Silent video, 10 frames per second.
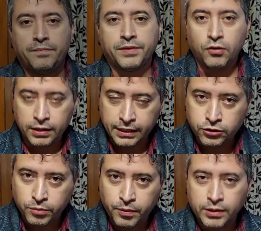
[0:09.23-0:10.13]
Hola, ¿qué tal?
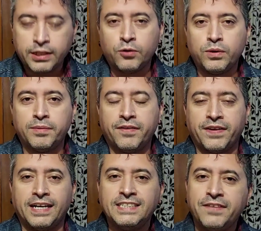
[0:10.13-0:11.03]
Soy Manuel de Locura por las
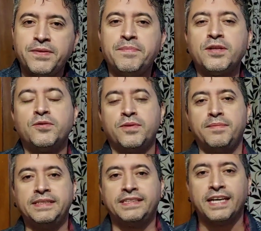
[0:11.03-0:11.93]
Fragancias. Bienvenidos
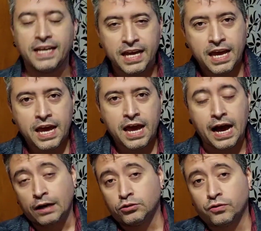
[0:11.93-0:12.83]
nuevamente
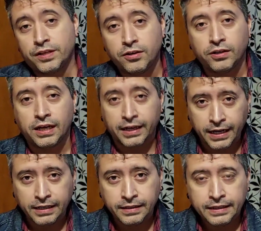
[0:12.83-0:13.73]
a otro video aquí al
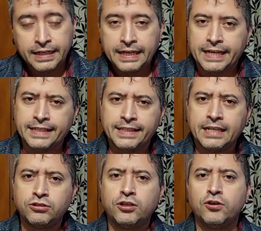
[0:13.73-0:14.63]
canal. En este
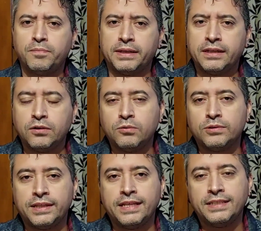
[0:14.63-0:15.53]
caso quiero compartir con
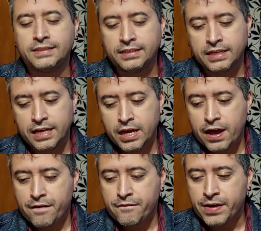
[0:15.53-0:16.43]
ustedes
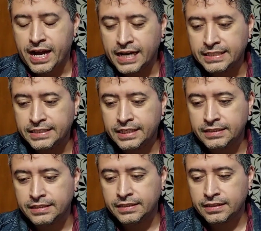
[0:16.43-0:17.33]

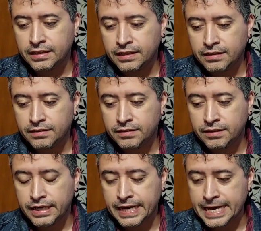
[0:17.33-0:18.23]
fragancias
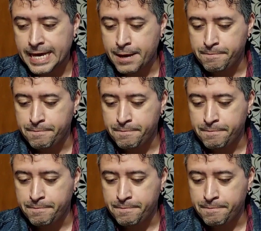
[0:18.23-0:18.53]
eh,